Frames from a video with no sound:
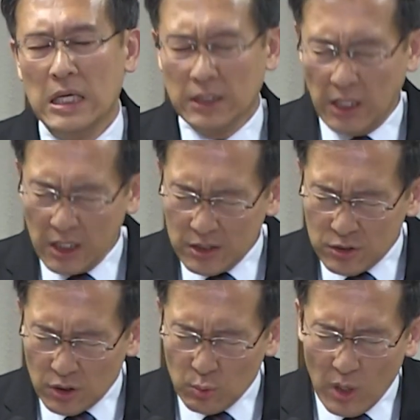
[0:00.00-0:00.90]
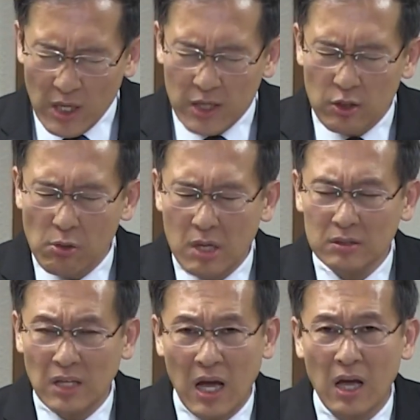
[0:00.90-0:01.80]
개인적인 화해의
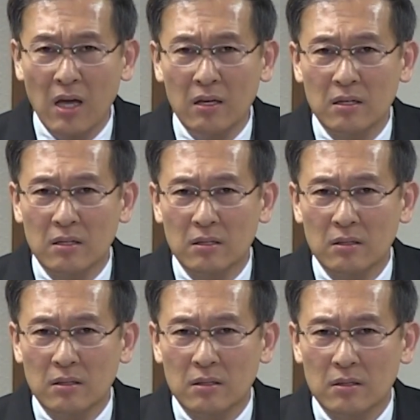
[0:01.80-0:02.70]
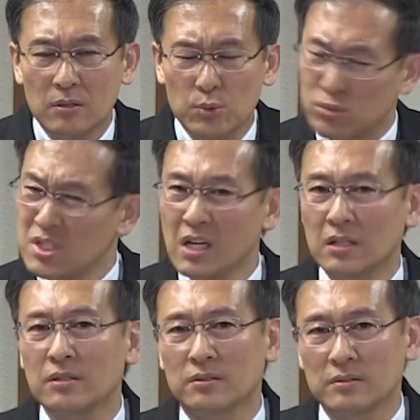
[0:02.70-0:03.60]
결과는 다 좋지
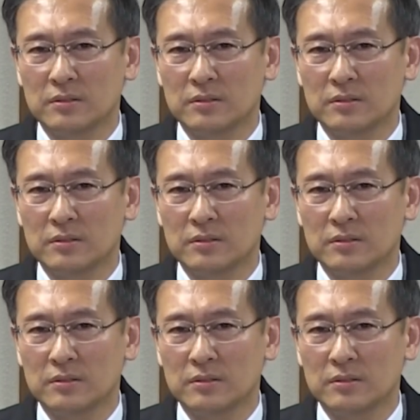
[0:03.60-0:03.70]
않아요.